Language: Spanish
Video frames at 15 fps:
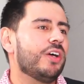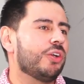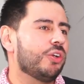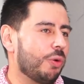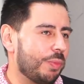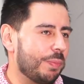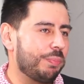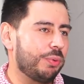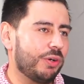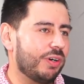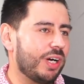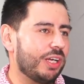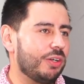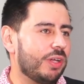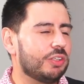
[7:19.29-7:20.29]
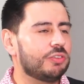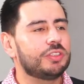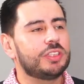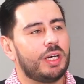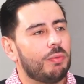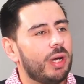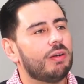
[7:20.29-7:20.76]
no me pudieron ayudar,
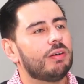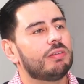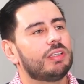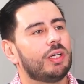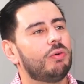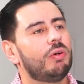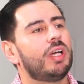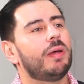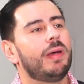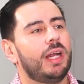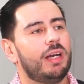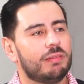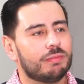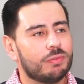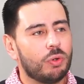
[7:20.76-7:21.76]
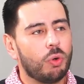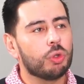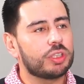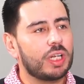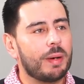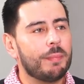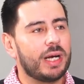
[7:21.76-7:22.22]
entonces dije, bueno, tengo que ver
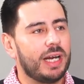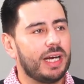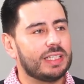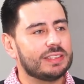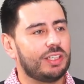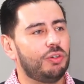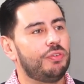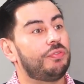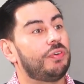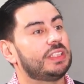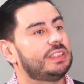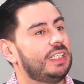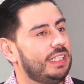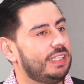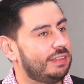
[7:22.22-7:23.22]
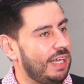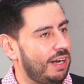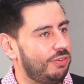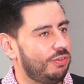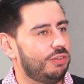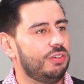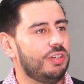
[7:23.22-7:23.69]
otra manera de hacerlo y
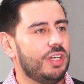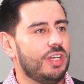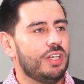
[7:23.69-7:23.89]
facilitarlo, ¿no?